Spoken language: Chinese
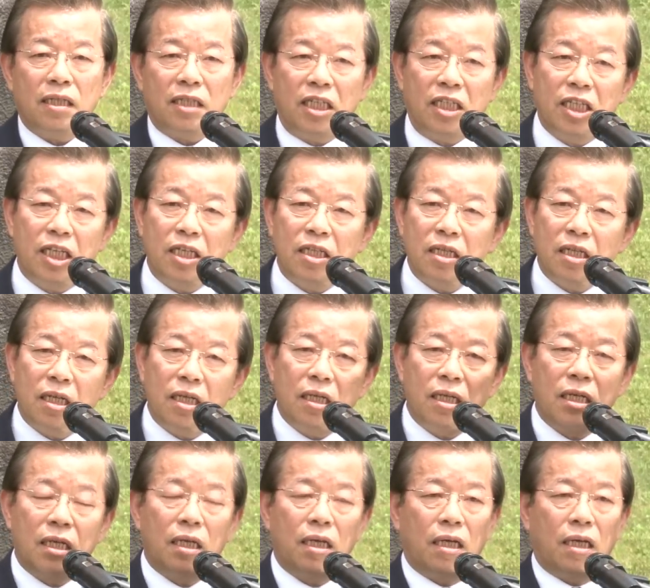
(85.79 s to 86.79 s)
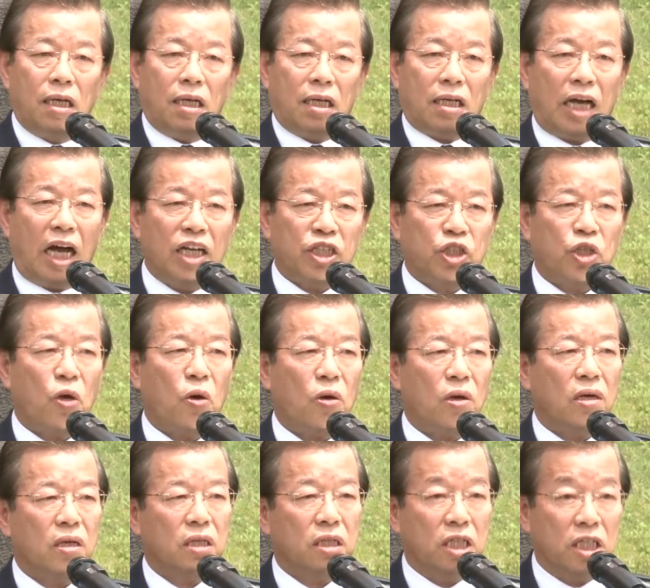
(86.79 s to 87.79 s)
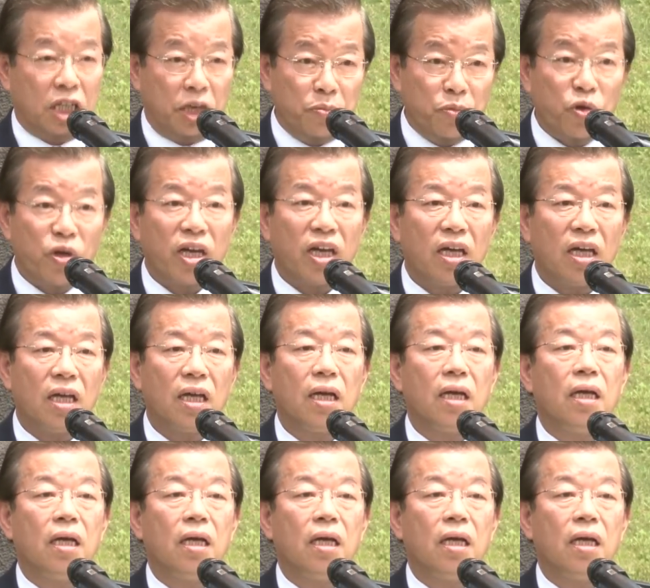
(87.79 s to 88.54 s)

其实家属基金会